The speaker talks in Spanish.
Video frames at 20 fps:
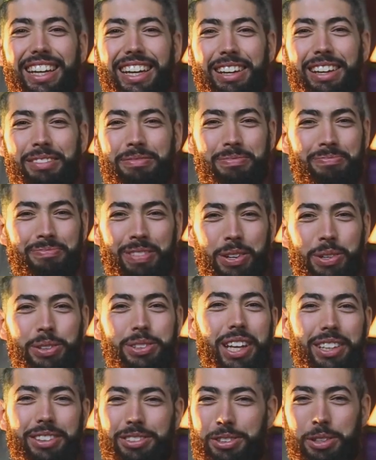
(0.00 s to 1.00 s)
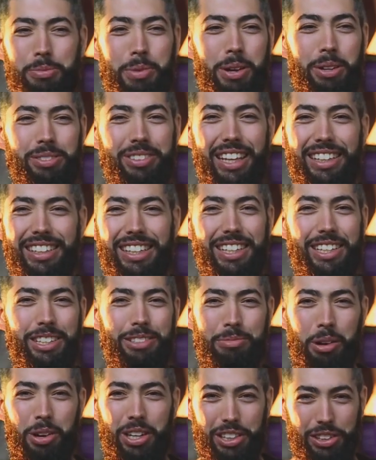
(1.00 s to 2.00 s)
eh, me gusta tomar un daiquiri,
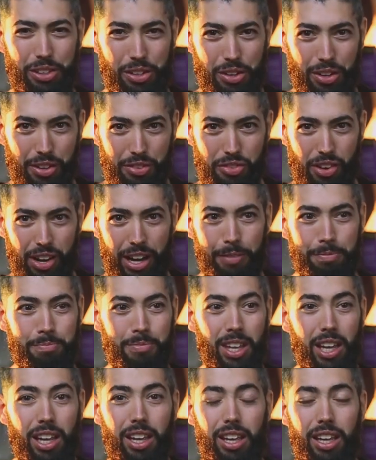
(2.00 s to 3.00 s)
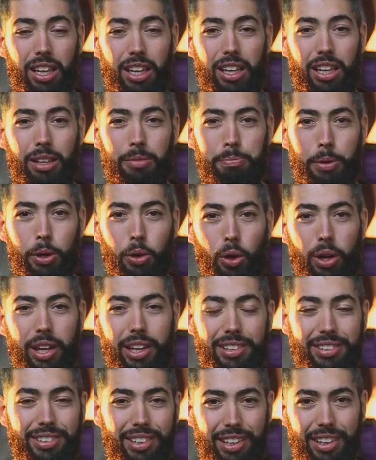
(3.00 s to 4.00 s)
un mojito, lo que fuera. Pero
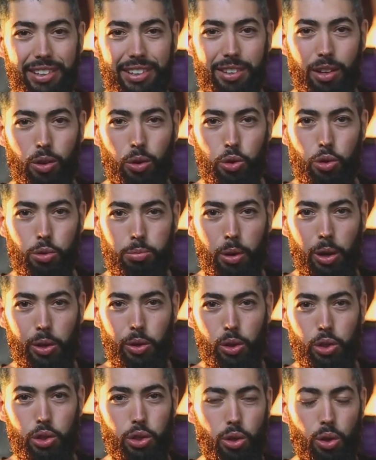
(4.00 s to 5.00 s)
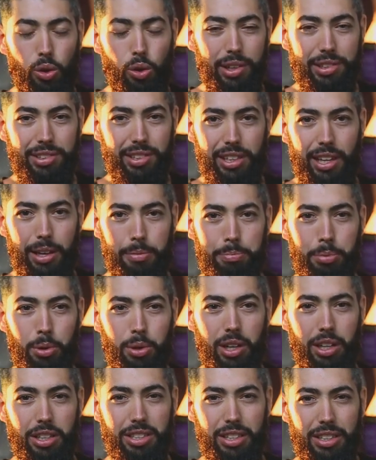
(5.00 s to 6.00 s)
ese, ese consumo de alcohol yo no lo hacía
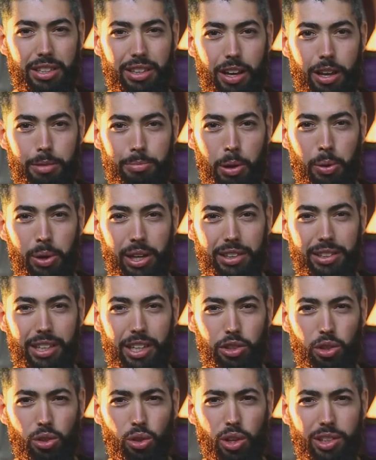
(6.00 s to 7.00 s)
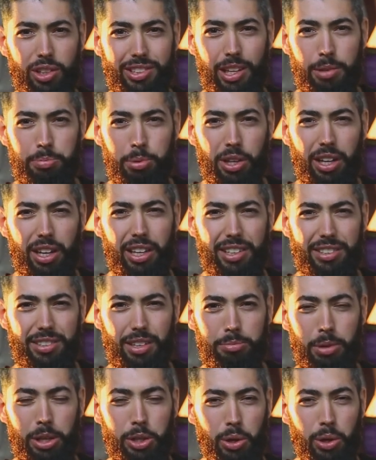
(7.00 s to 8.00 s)
porque necesitaba más valentía, yo no lo hacía porque quería
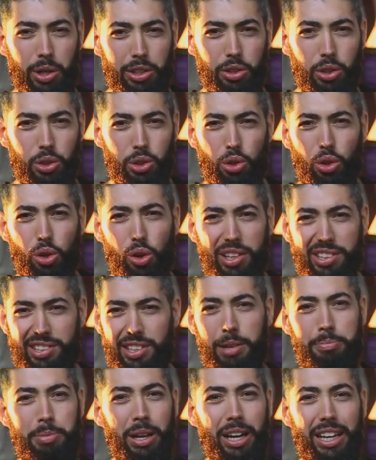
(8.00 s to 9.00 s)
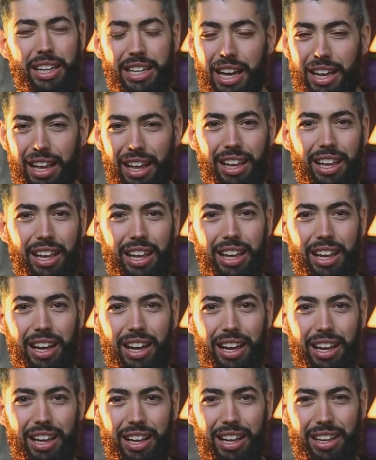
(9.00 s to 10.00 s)
ser más divertido, yo no lo hacía para ir a
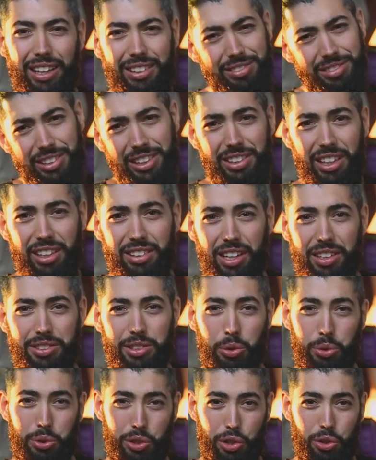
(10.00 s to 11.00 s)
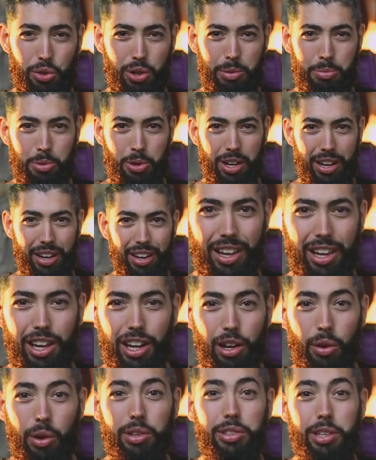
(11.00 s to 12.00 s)
intentar seducir a una mujer.
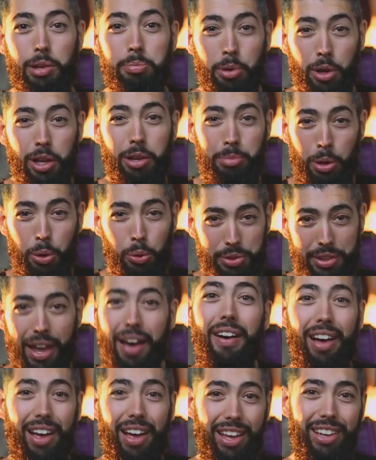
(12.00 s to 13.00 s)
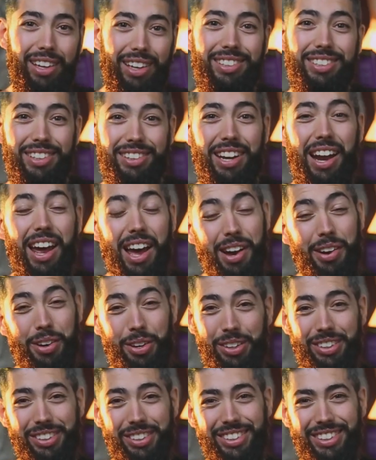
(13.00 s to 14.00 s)
Lo hacía porque me gustaba ese
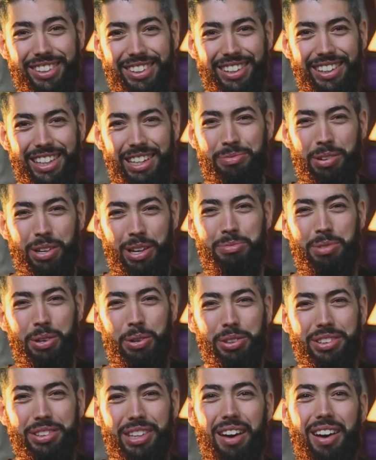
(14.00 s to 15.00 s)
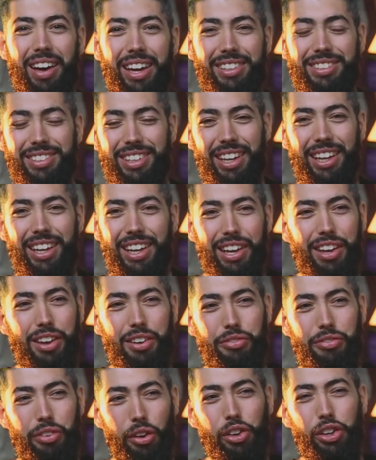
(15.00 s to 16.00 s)
trago y porque me gustaba ese
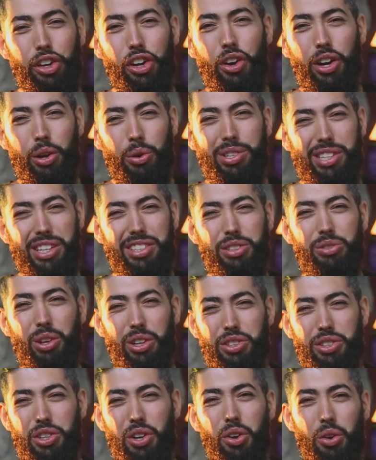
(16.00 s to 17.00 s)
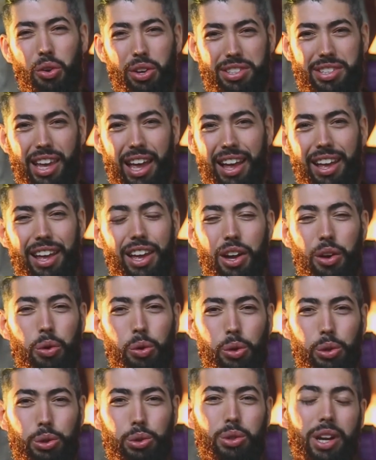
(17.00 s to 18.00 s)
folclore o esa situación o esa
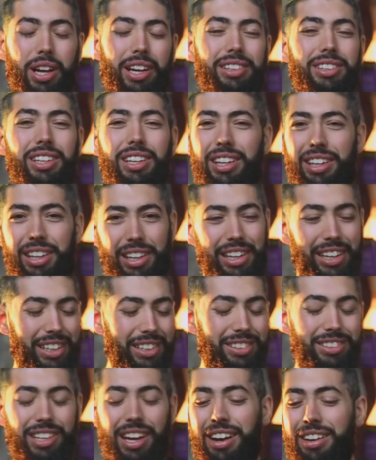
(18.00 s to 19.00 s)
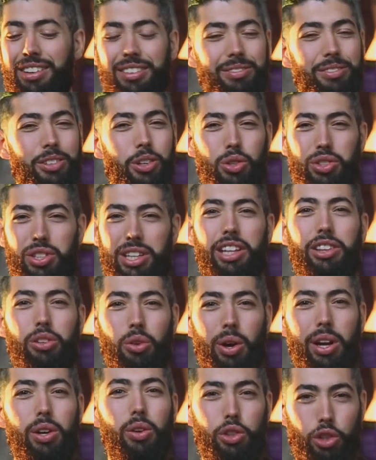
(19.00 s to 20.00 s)
cultura que tiene el estar
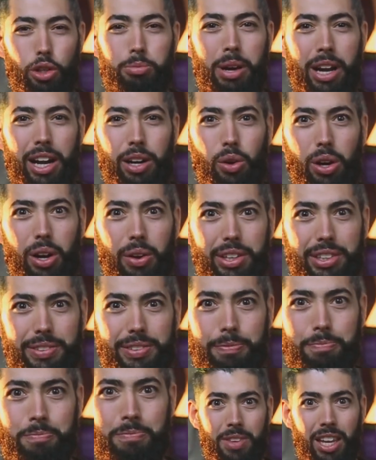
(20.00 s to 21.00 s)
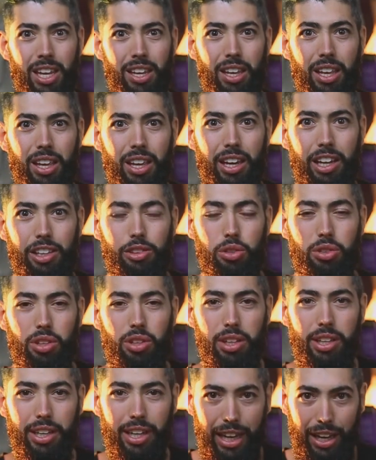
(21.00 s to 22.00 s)
cocinando algo y tomar algo a la vez.
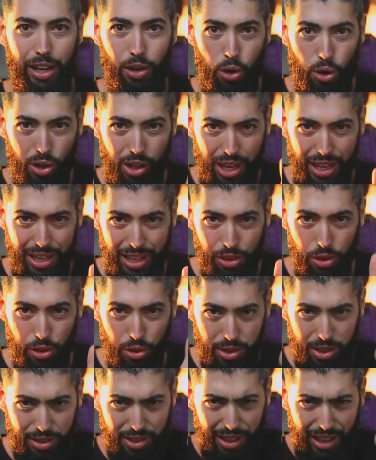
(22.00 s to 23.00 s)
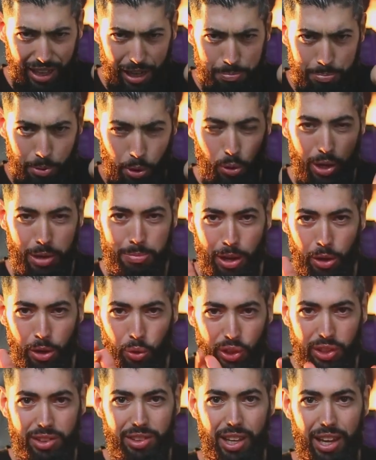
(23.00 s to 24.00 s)
Entonces dije, ok, entonces el problema no
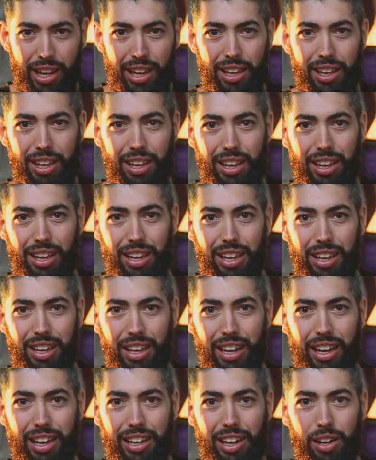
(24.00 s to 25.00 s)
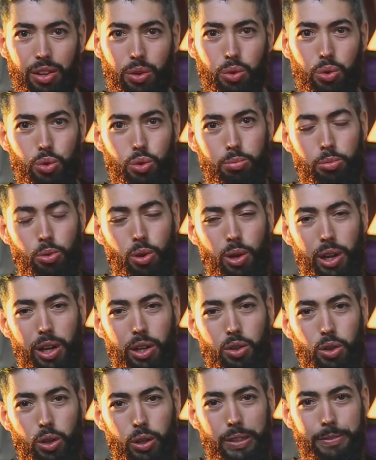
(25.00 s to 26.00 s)
está en el consumo de
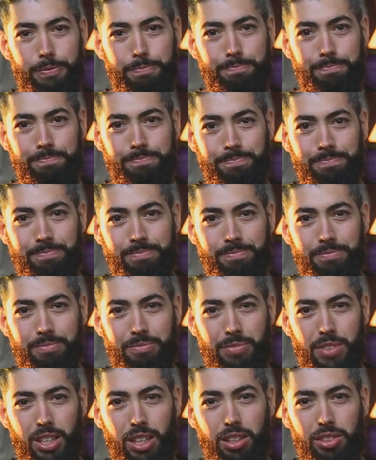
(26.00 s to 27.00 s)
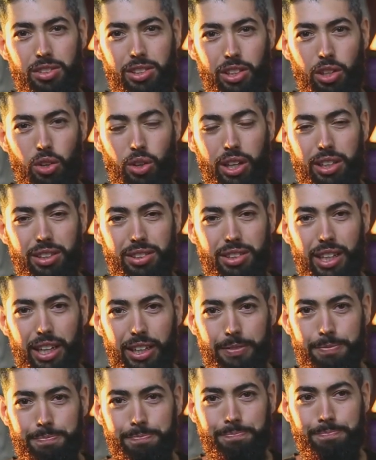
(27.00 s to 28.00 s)
alcohol, sino que
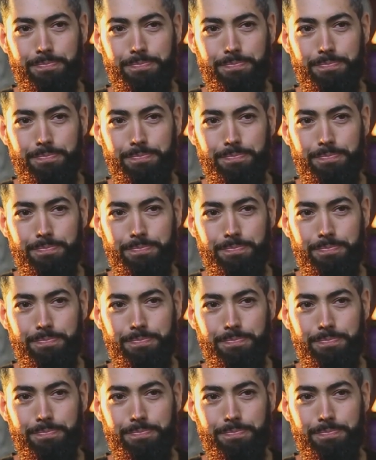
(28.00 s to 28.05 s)
está